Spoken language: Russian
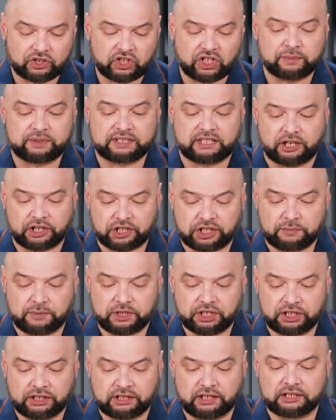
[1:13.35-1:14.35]
Чем старше
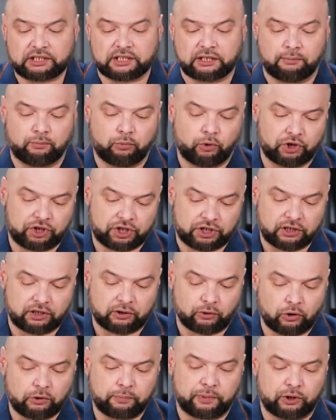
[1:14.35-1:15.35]
машина, тем больше
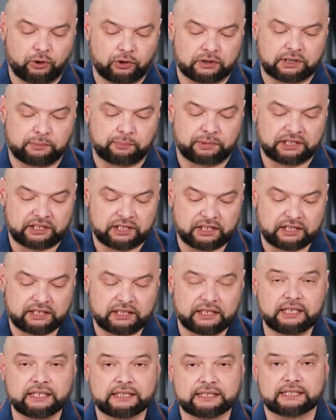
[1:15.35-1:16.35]
налог придется
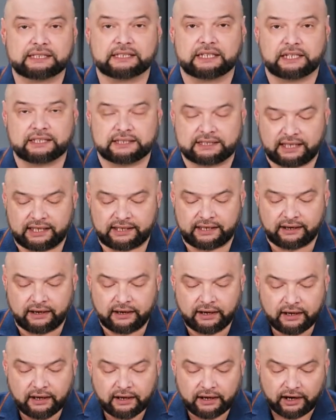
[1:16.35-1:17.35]
платить из-за загрязнения
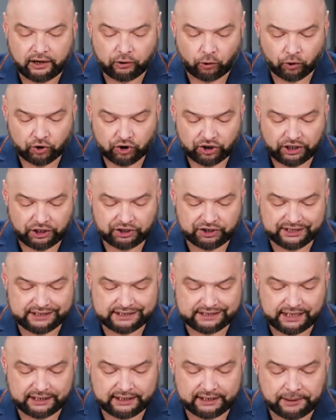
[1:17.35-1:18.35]
окружающей
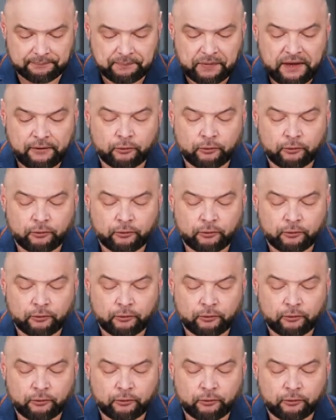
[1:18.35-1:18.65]
среды.